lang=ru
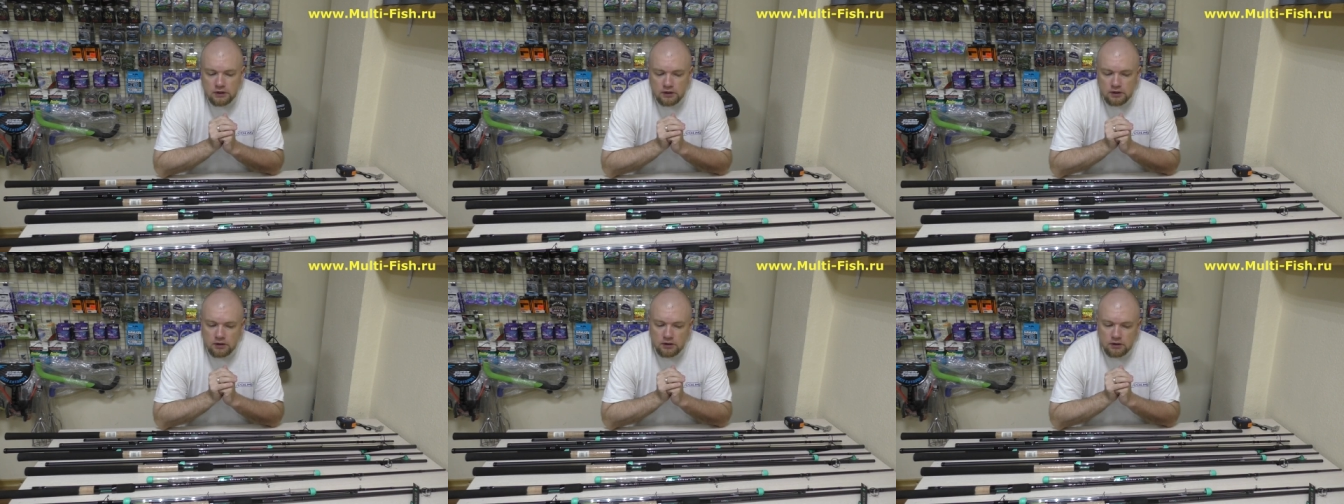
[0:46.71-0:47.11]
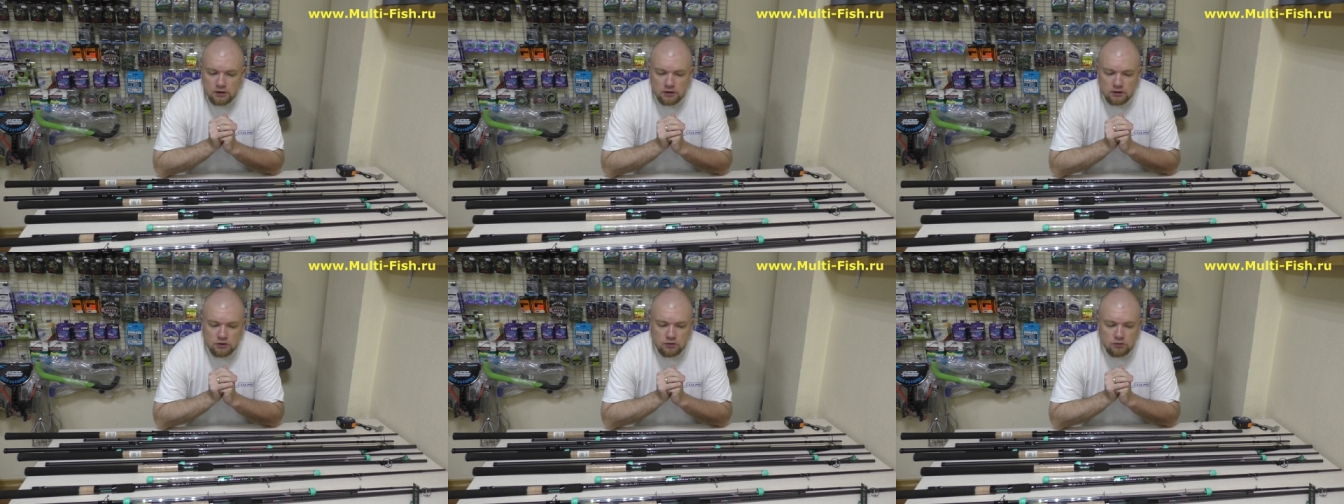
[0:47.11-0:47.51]

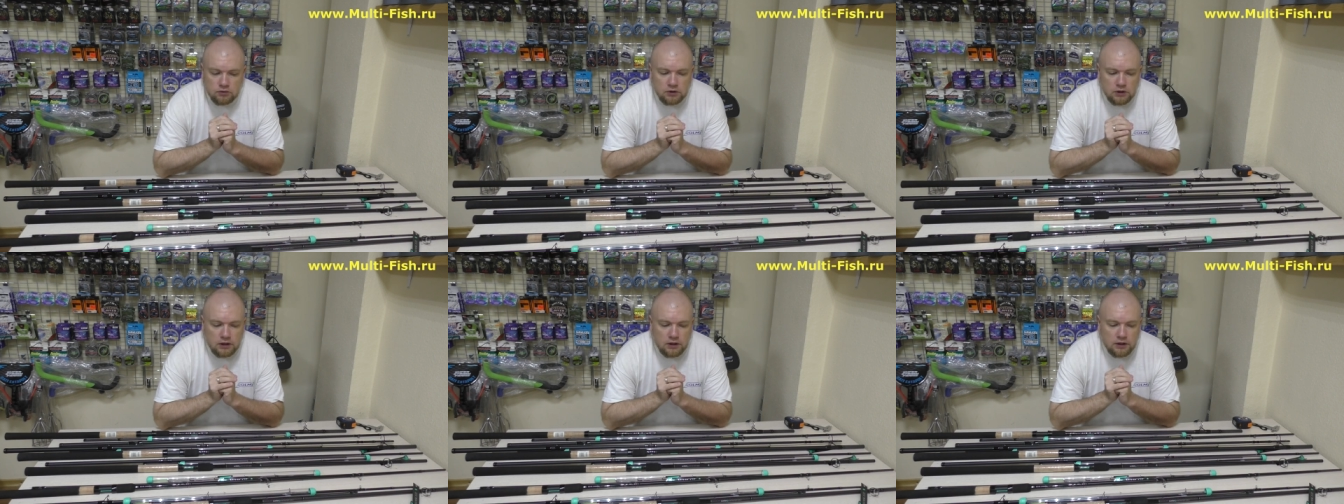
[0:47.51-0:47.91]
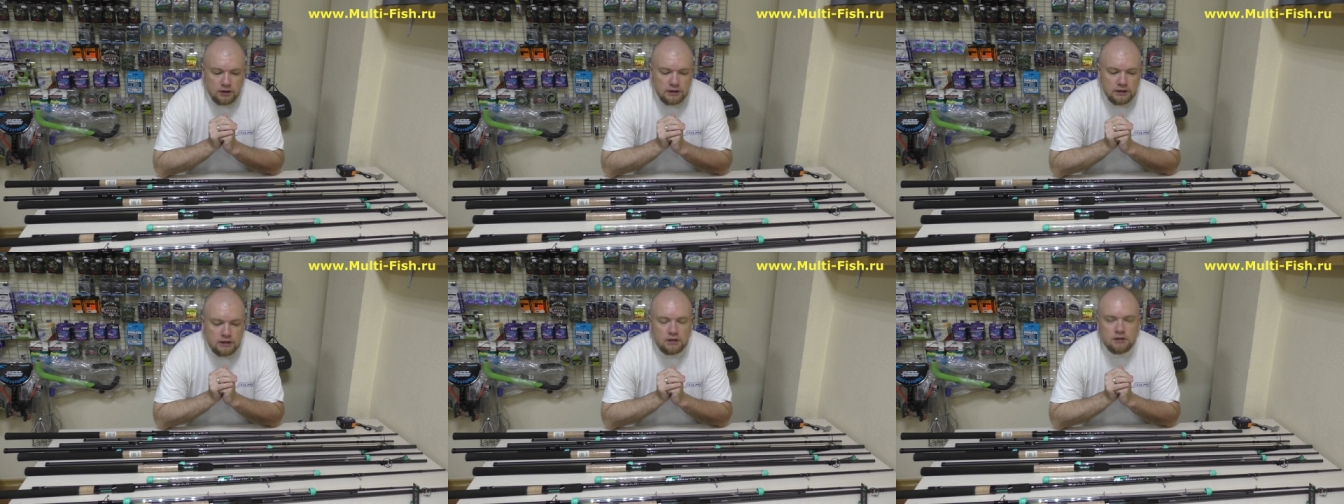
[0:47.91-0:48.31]
Э, сюда
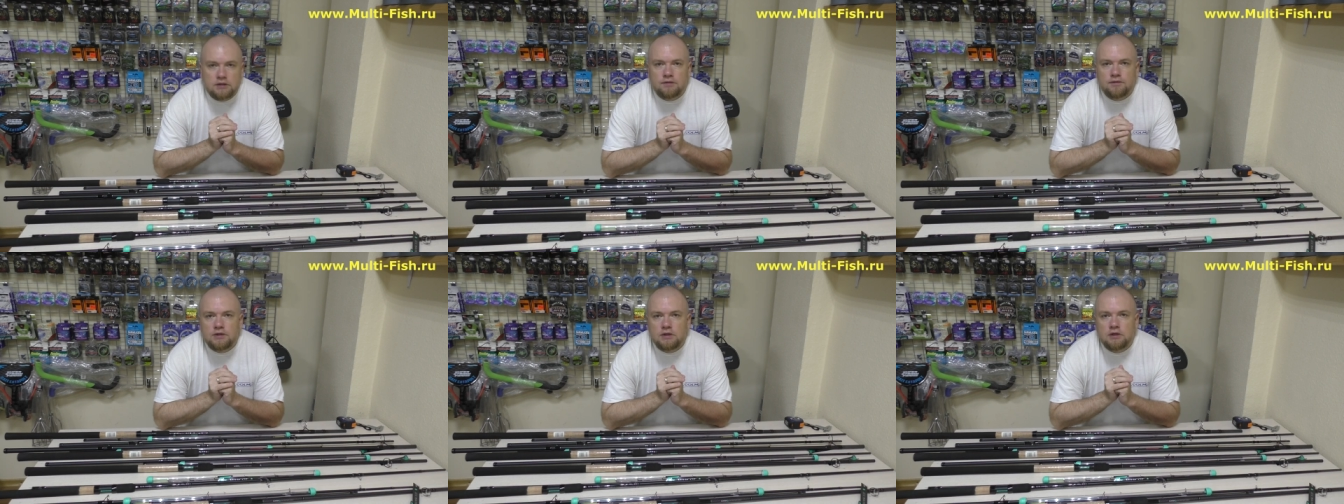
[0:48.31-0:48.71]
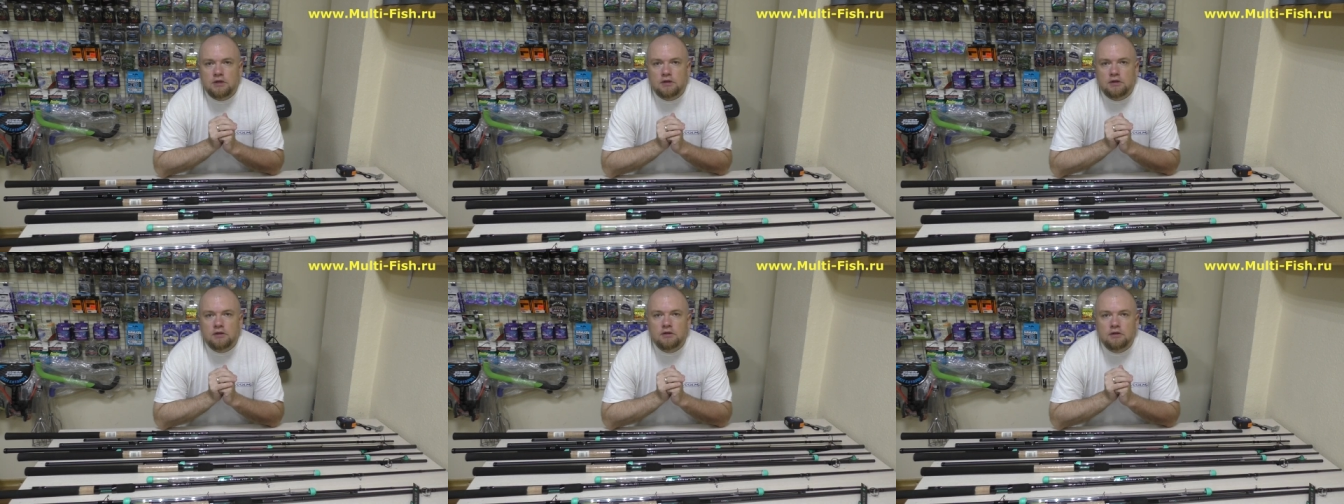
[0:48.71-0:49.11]
есть
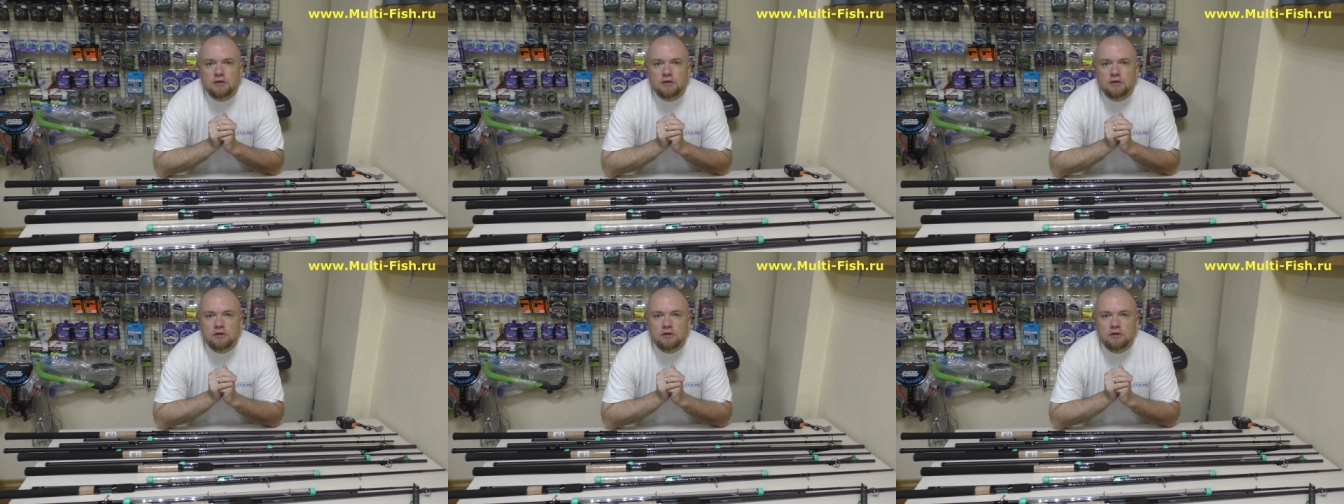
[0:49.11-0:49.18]
все